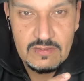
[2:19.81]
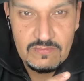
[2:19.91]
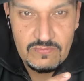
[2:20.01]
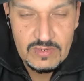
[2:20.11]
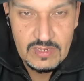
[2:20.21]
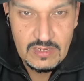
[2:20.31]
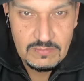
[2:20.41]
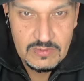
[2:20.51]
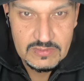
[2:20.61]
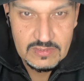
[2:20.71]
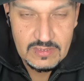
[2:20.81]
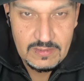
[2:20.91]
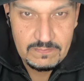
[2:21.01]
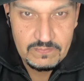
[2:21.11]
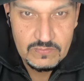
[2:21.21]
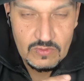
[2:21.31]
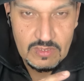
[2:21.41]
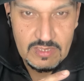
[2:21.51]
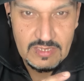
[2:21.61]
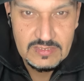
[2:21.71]
في ليلة ماطرة
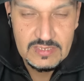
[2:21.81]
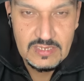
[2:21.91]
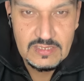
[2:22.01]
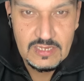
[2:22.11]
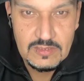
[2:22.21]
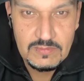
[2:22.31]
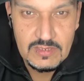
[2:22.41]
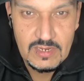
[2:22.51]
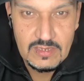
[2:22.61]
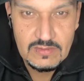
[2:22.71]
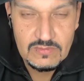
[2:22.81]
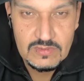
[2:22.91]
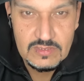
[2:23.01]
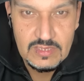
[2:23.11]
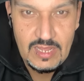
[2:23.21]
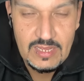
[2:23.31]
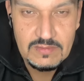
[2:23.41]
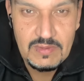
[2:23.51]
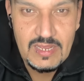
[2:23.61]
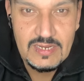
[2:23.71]
جت سيدة كبيرة لدى احد
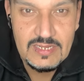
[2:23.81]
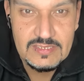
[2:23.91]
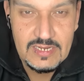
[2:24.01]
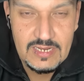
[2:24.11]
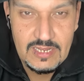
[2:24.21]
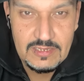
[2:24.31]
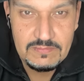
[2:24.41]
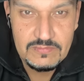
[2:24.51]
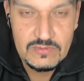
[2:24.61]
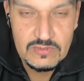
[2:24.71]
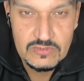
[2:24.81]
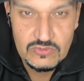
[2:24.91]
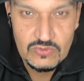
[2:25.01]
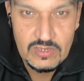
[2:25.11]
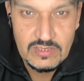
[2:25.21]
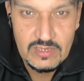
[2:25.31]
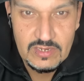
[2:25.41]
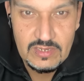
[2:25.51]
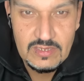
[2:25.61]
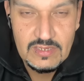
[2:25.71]
محلات الالعاب الصغيرة